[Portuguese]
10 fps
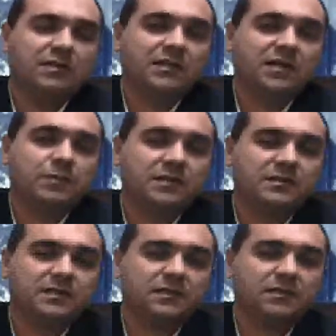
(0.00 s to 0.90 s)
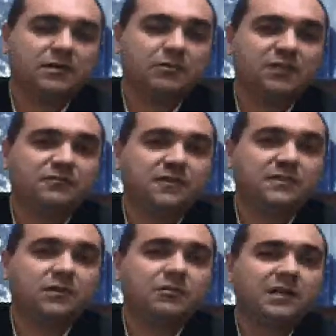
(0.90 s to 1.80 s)
na, capacitação e na
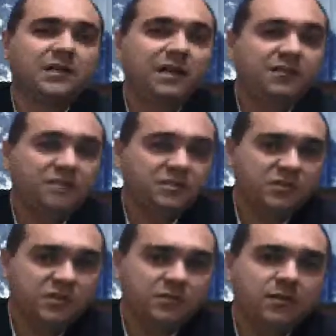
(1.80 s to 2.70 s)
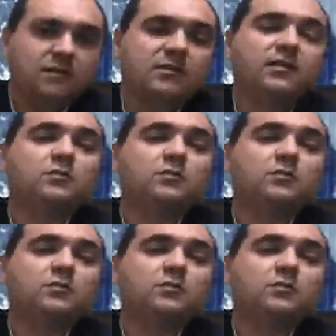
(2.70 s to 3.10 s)
qualificação é investir né,